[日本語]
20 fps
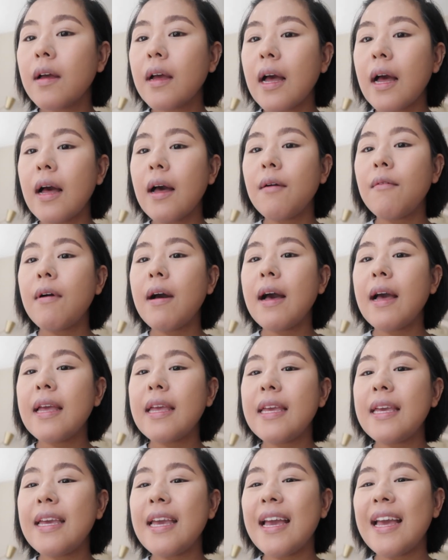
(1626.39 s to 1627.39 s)
かわ
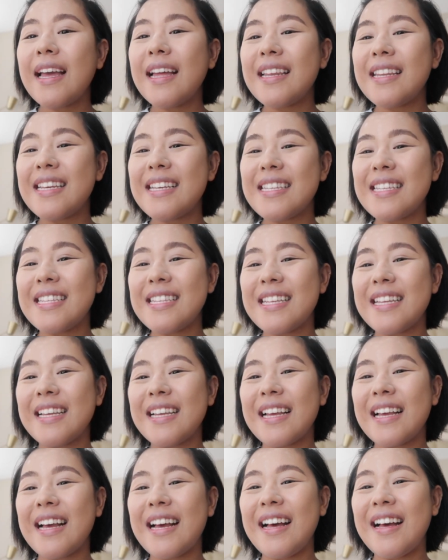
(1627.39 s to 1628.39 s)
いい
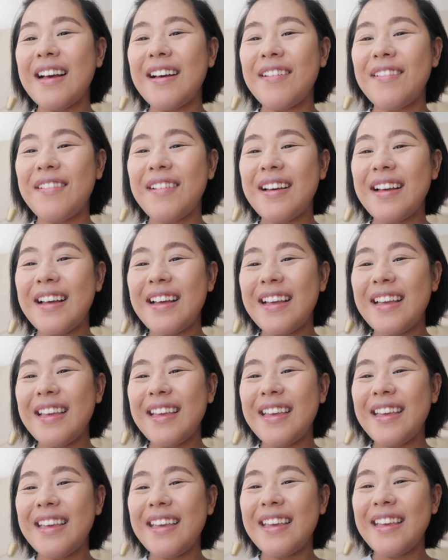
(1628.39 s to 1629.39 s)
エディソン、かわ
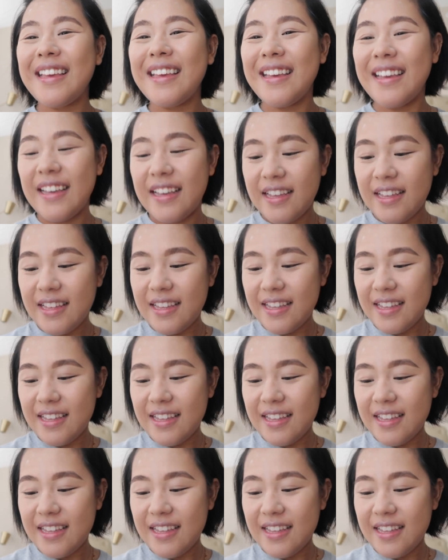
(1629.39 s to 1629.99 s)
いい、